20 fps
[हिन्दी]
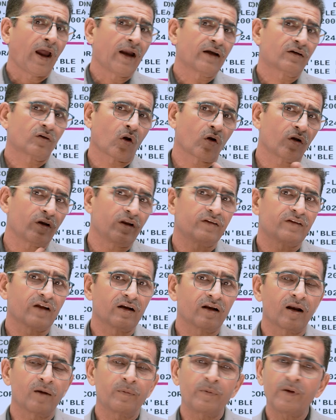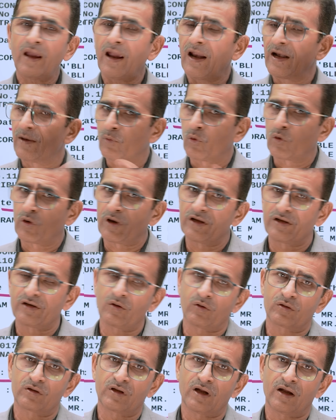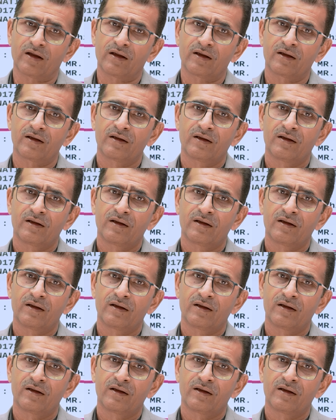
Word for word: अटॉर्नी जनरल भी एडवोकेट ही होता है